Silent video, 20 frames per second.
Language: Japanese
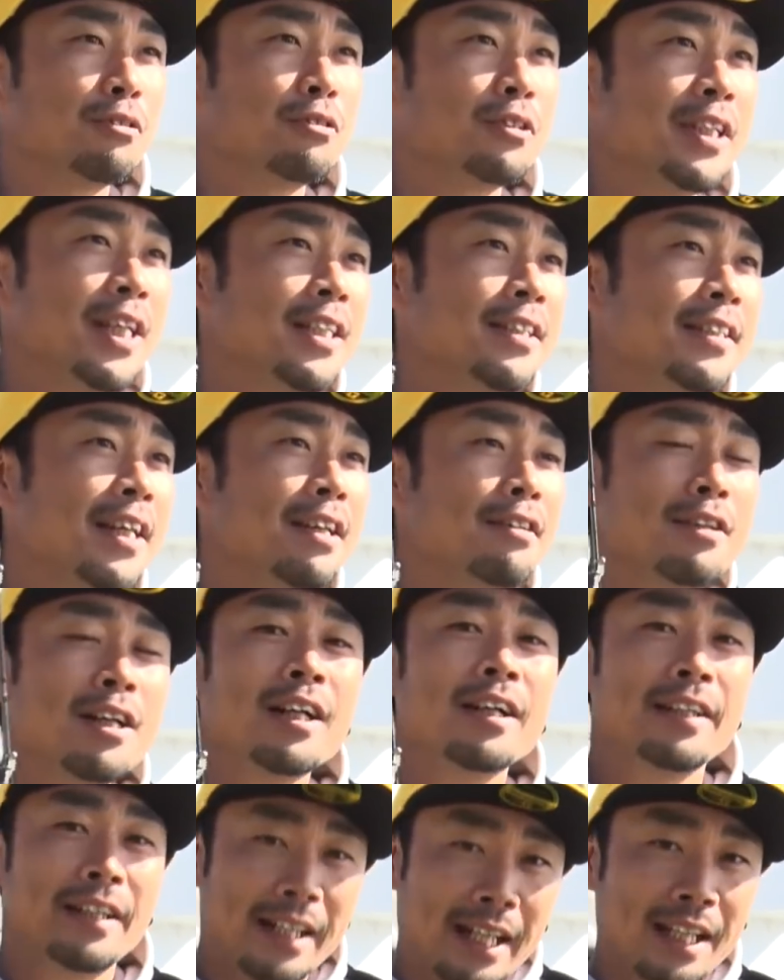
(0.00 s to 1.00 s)
その繊細の
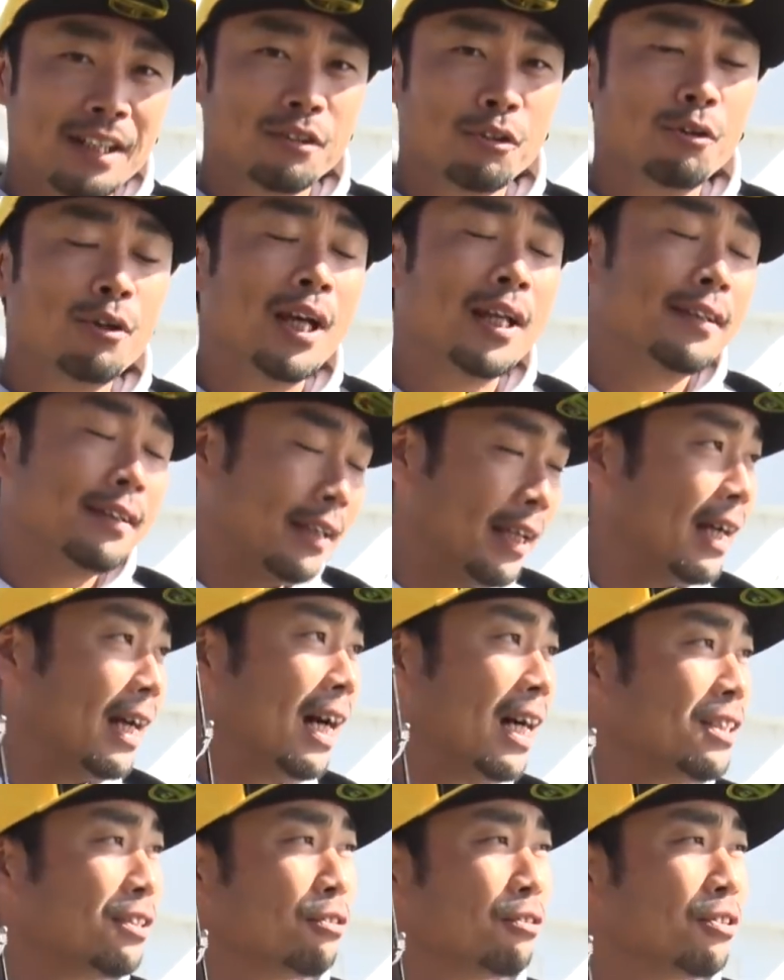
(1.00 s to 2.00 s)
中でねどうやって
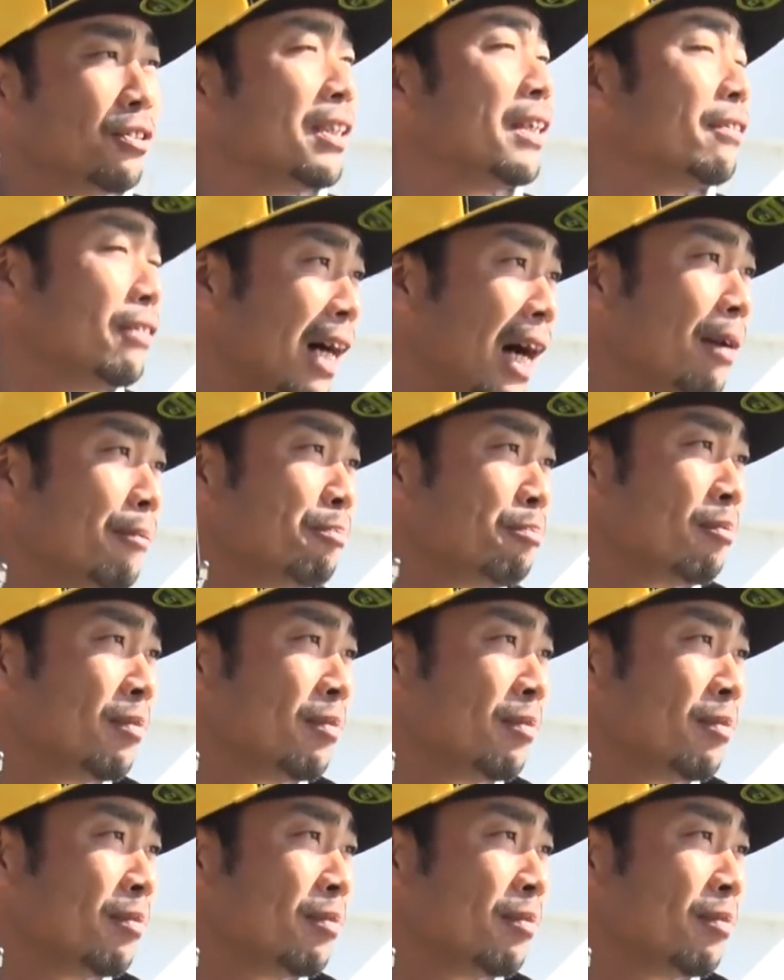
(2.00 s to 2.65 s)
味を釣っていくか